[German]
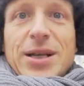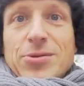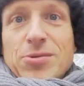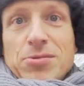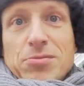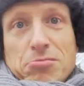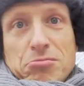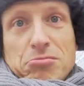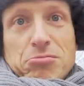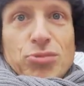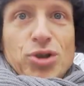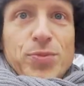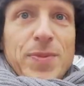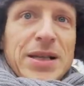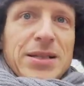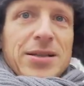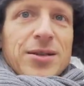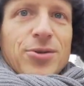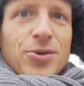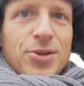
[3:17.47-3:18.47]
Also
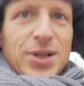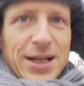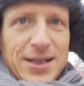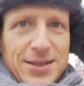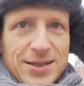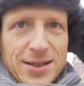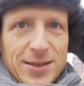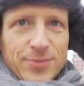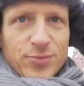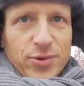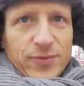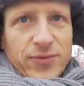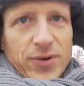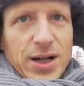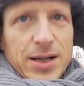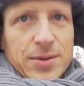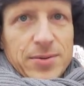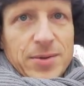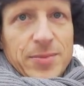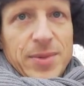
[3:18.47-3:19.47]
spaßig, unterhaltsam und
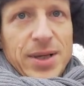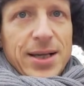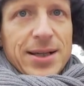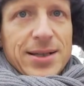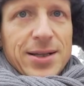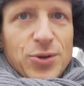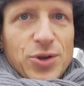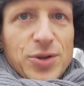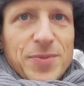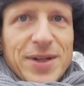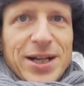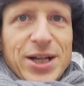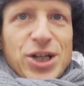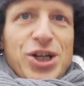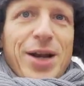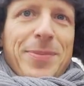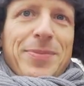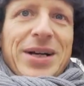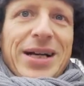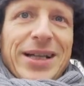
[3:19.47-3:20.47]
vor allem mega ist natürlich mit der
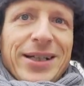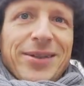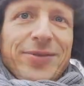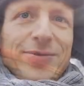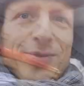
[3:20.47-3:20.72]
Schapka.